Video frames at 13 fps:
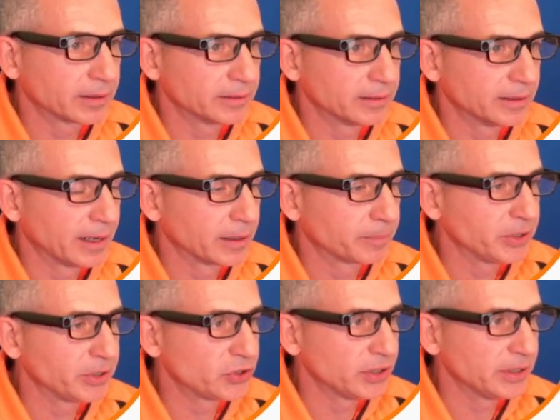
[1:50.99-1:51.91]
del
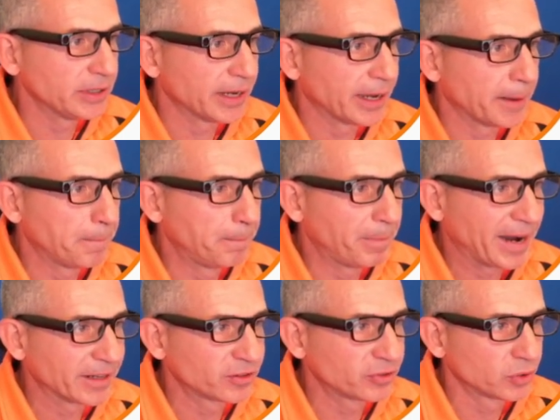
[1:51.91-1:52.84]
PC è
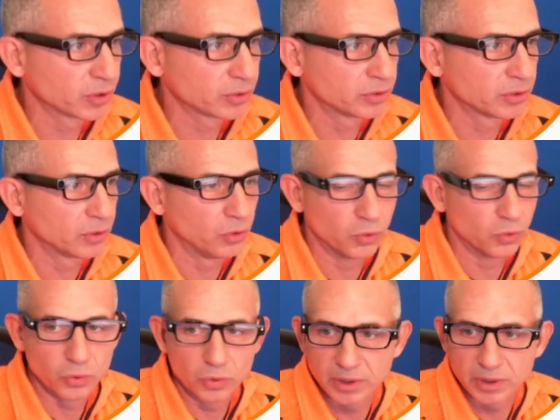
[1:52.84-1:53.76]
password
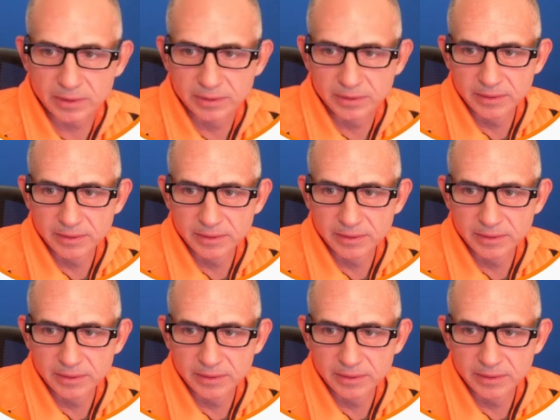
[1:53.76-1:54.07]
look.